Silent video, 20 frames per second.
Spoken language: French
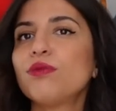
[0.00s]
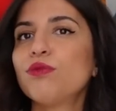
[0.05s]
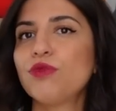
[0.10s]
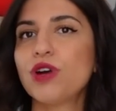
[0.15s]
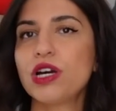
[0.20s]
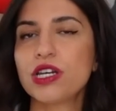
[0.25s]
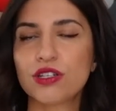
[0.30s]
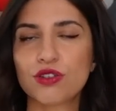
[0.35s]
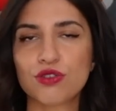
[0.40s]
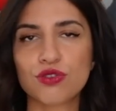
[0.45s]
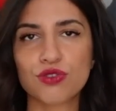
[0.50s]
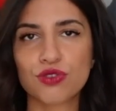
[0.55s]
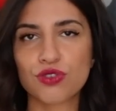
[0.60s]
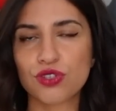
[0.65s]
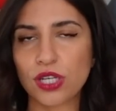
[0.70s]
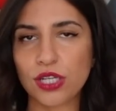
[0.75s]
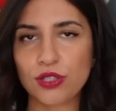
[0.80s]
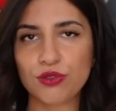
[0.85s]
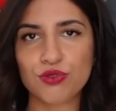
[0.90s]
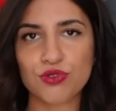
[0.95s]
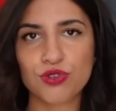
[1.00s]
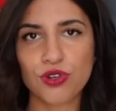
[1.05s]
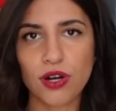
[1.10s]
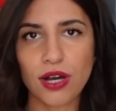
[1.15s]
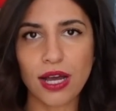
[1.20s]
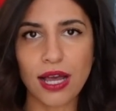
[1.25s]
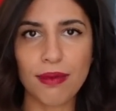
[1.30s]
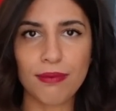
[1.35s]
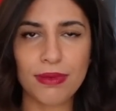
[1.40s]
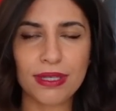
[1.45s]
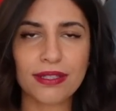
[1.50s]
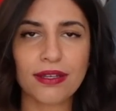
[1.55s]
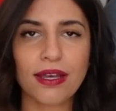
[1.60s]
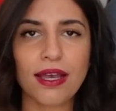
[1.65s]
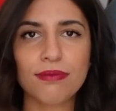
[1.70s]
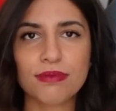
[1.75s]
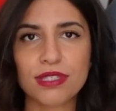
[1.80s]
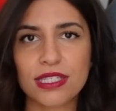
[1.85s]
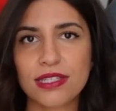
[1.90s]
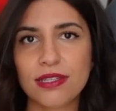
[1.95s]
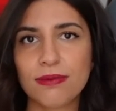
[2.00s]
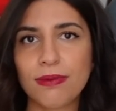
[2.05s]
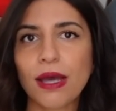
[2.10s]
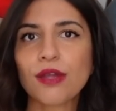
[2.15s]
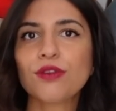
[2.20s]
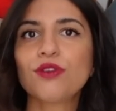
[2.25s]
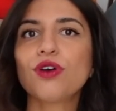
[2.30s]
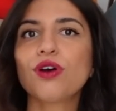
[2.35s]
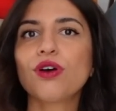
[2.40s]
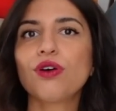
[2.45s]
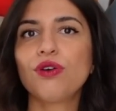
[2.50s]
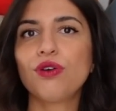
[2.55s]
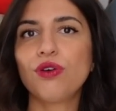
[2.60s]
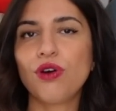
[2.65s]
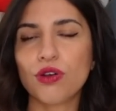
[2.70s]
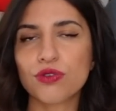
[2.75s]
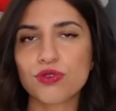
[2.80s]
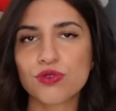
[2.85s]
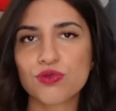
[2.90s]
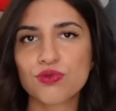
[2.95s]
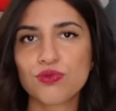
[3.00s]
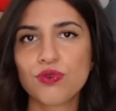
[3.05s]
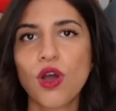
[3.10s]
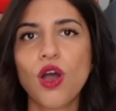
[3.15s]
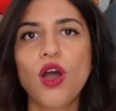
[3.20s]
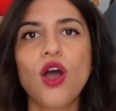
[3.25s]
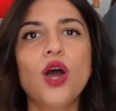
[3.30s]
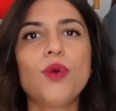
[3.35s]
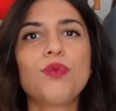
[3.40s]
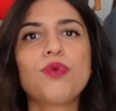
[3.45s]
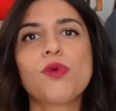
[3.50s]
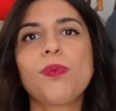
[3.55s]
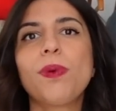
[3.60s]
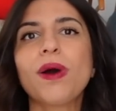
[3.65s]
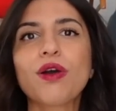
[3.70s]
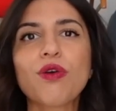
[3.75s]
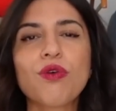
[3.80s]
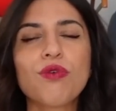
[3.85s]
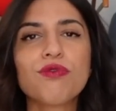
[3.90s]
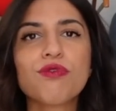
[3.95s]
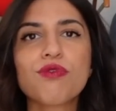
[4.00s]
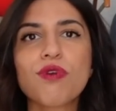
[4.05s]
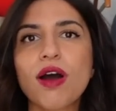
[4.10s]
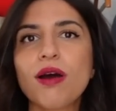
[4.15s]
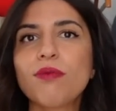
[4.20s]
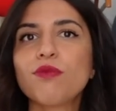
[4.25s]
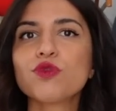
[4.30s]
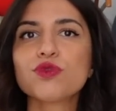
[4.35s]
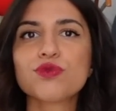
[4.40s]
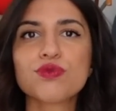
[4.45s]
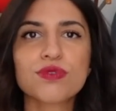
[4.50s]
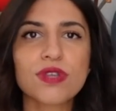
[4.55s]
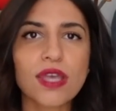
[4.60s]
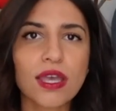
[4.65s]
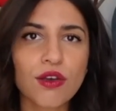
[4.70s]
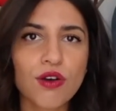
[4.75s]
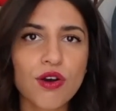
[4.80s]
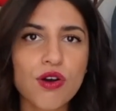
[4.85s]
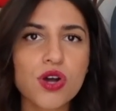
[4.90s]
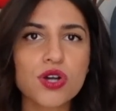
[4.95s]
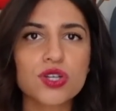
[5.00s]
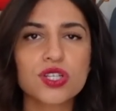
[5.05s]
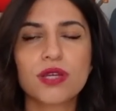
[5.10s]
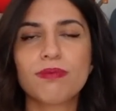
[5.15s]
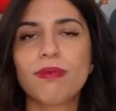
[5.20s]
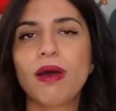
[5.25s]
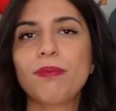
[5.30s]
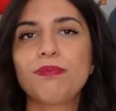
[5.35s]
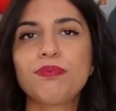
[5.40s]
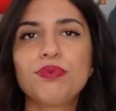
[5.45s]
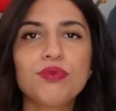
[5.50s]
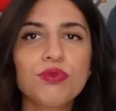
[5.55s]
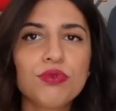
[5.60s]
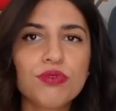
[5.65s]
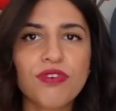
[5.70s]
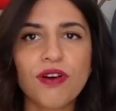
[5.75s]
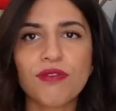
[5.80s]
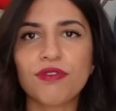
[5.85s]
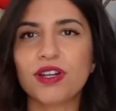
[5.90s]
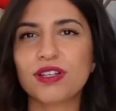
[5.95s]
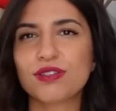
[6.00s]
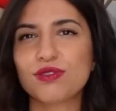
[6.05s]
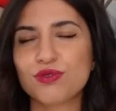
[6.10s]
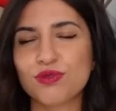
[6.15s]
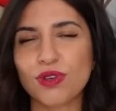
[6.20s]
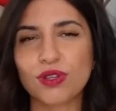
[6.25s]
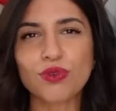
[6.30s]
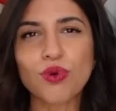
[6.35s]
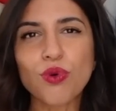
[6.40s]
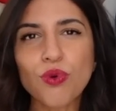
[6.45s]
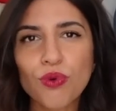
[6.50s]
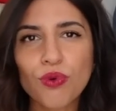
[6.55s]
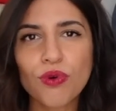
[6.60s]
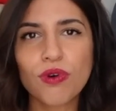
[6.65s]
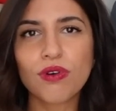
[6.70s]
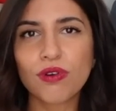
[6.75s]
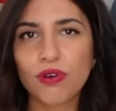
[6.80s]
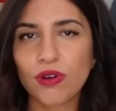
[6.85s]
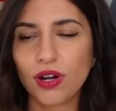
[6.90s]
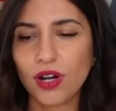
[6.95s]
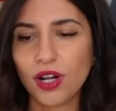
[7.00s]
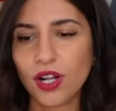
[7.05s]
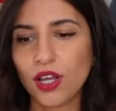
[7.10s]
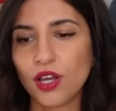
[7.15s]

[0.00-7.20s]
moi je serais du genre à mettre un petit débardeur euh, en dessous pour pas qu'on voit mon soutien-gorge et ma peau, enfin voilà que ce soit trop, euh,